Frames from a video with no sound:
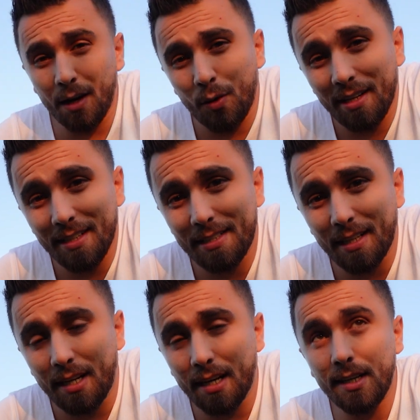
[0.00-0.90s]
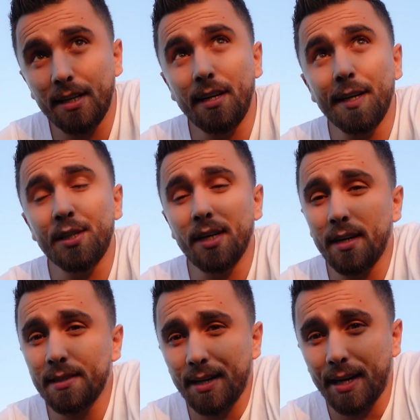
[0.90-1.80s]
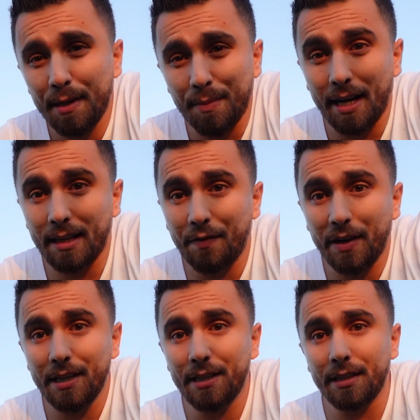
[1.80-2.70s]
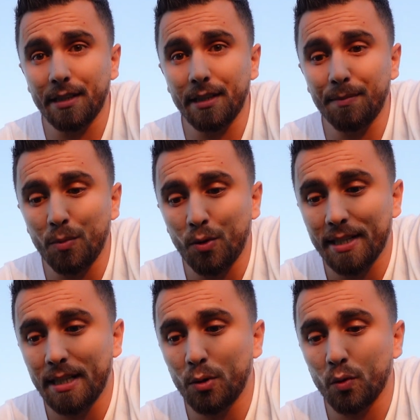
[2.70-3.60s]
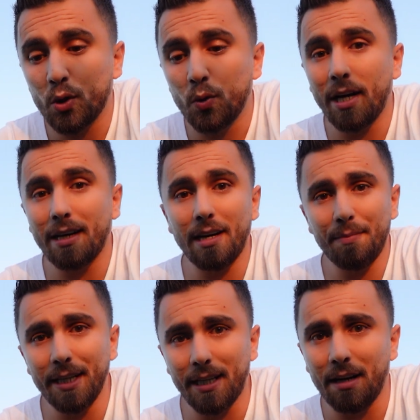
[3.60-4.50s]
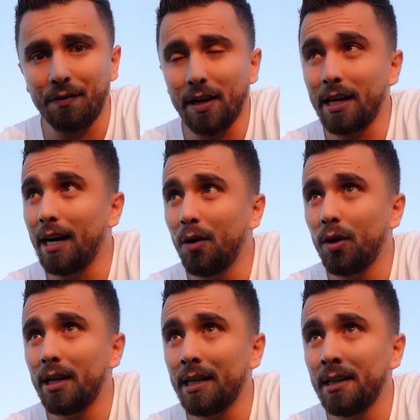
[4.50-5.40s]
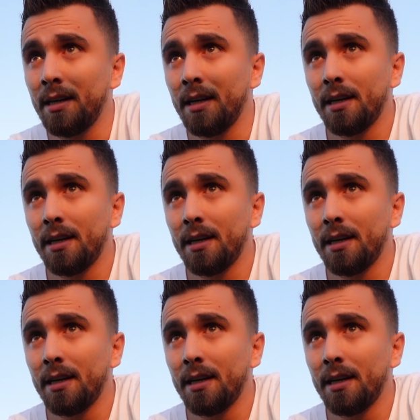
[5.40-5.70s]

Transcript: اولا اصدقائي ليش يا انصاري ما احتفلت آه، بمناسبه وصولك لل ألف هلا اولا